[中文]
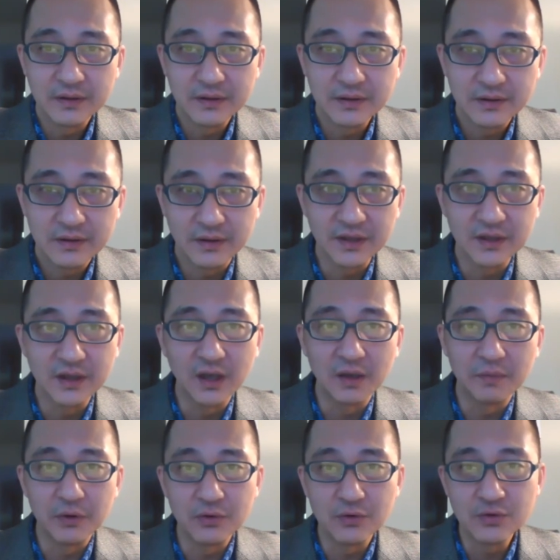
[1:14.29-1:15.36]
这里提到了，
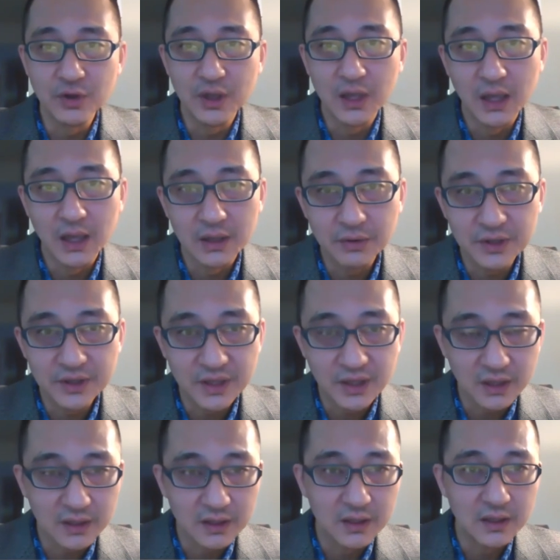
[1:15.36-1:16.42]
比如说啊，对
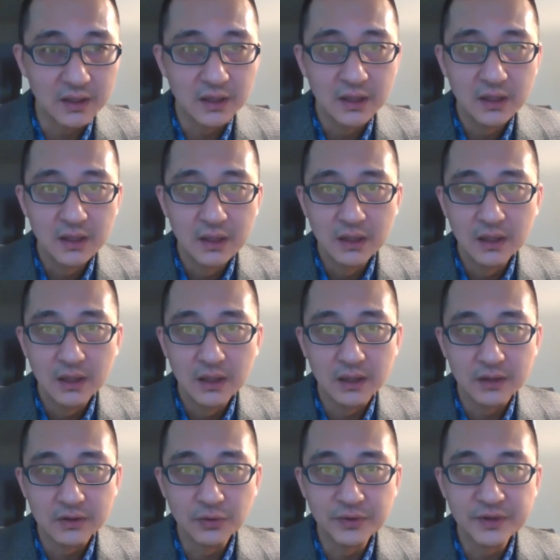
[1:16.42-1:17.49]
这个
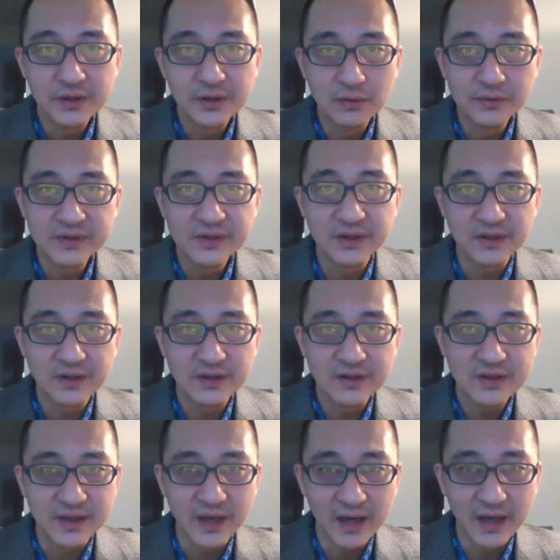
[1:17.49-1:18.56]
呃中兴公司的这
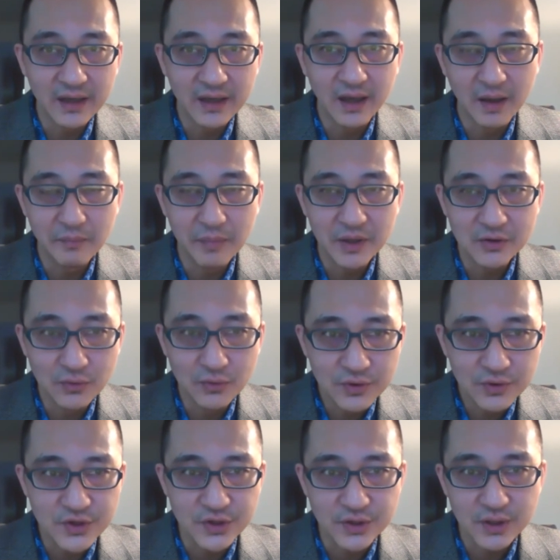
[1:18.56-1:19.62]
制裁啊被
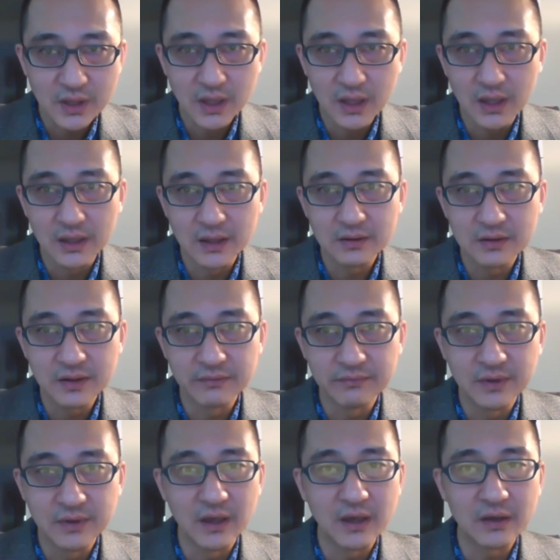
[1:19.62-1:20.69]
终止，呃成
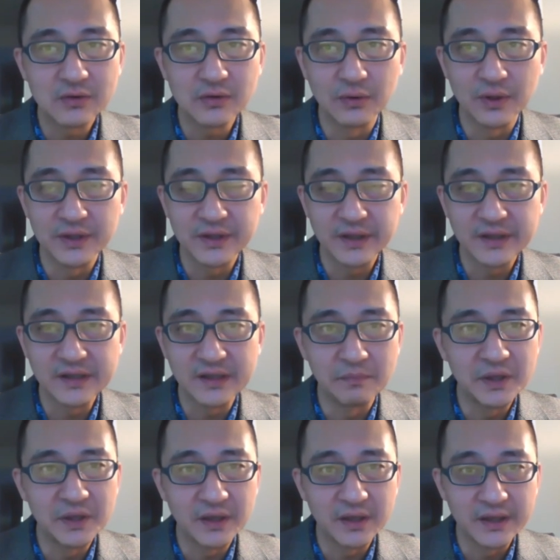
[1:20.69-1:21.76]
呃送了这个习
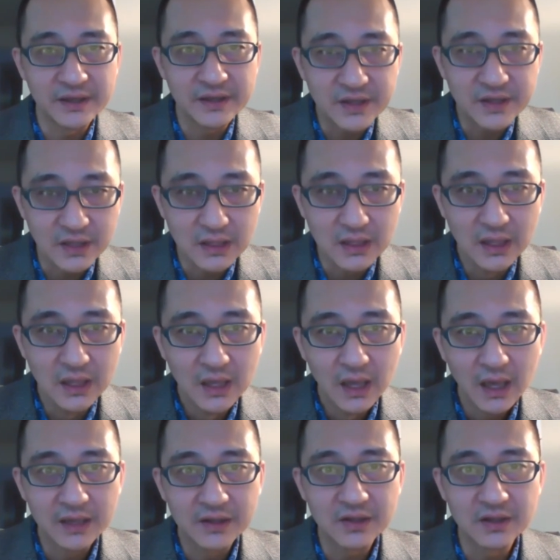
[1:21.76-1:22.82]
近平一个人情，
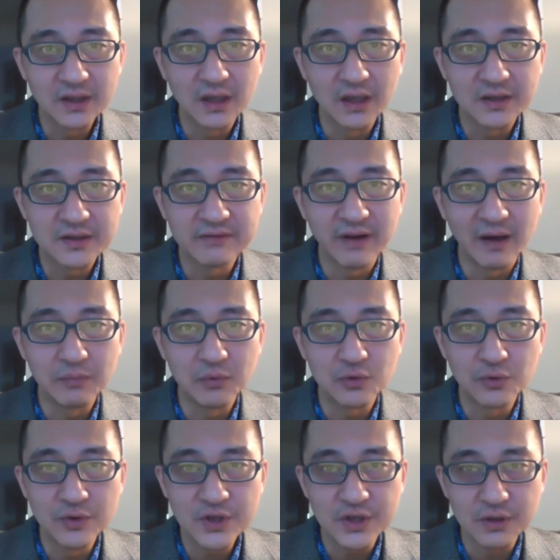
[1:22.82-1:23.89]
还提到了司法部
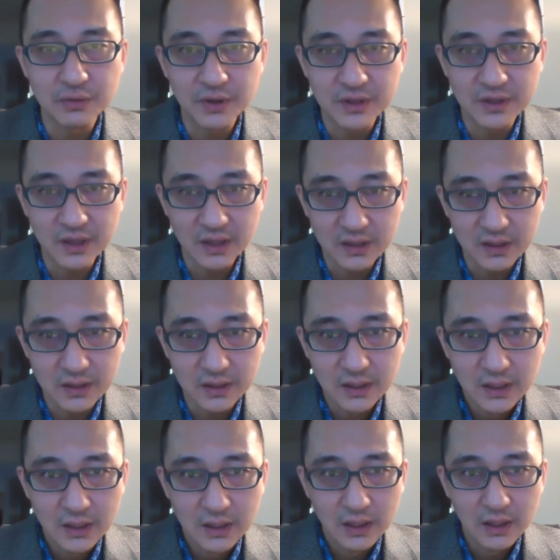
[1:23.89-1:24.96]
终止对这个
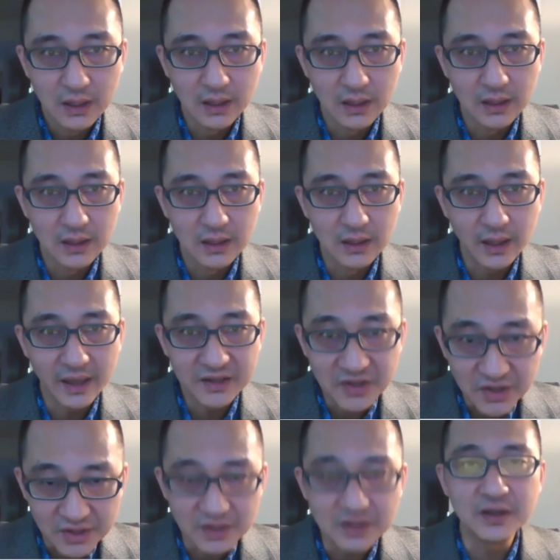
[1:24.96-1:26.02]
呃还
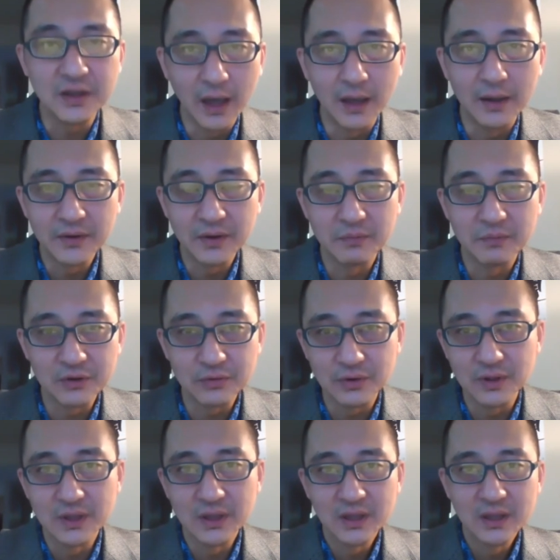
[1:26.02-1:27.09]
提议啊，那么就
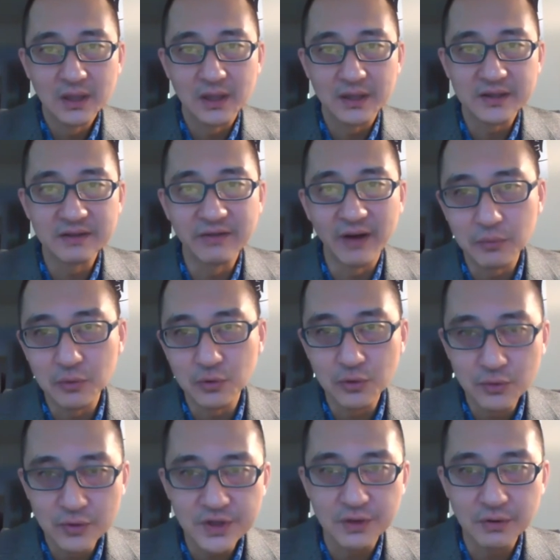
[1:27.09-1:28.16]
说司法部
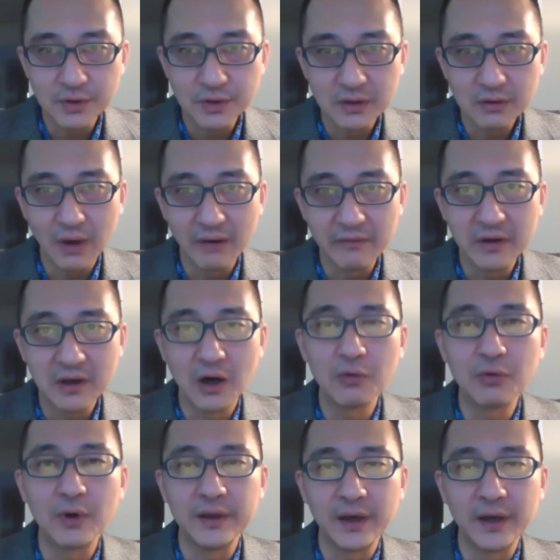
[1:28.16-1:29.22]
终止对华为
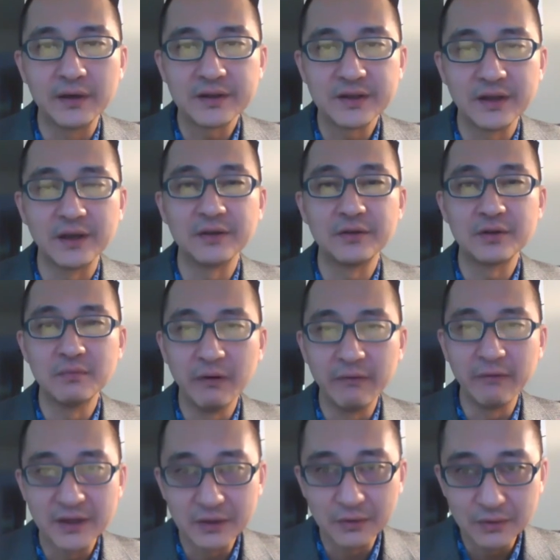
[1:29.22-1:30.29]
高管，实际上就是
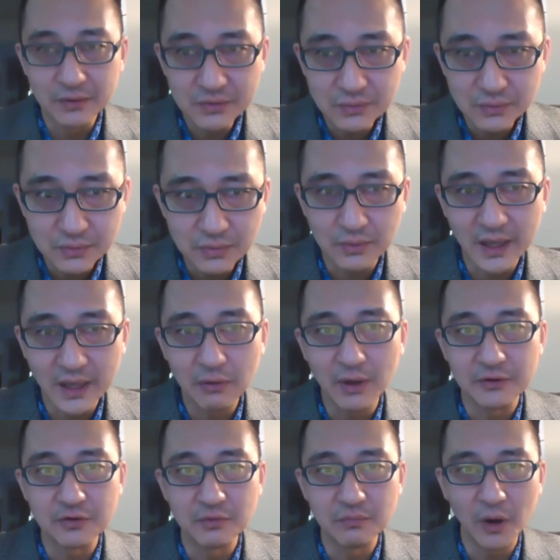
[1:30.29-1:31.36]
孟晚舟的诉讼来
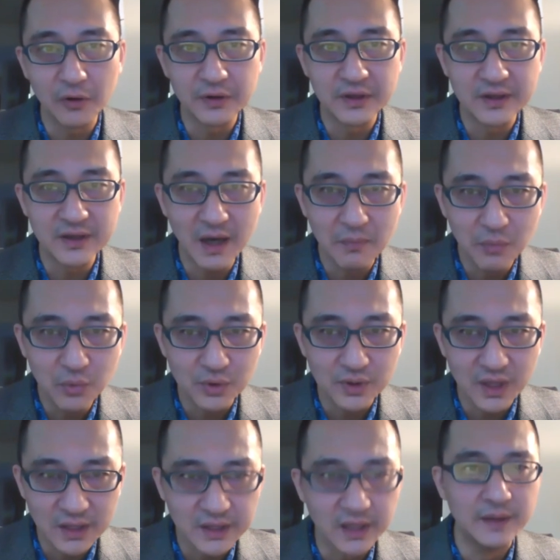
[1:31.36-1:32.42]
换取贸易的让步
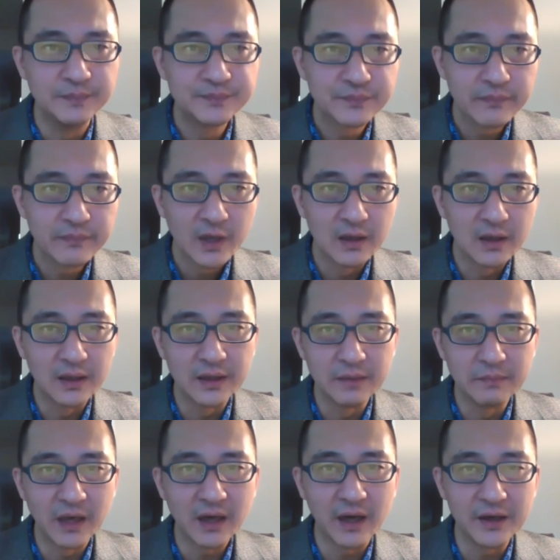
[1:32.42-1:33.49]
等等，呃，
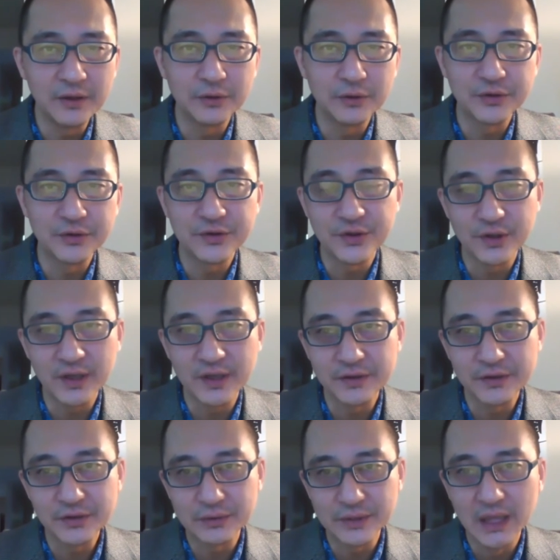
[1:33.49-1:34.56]
那么还有就是
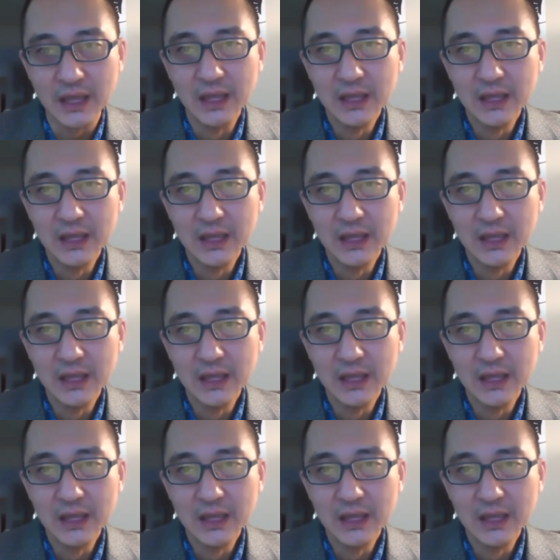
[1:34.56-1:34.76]
恳求呢，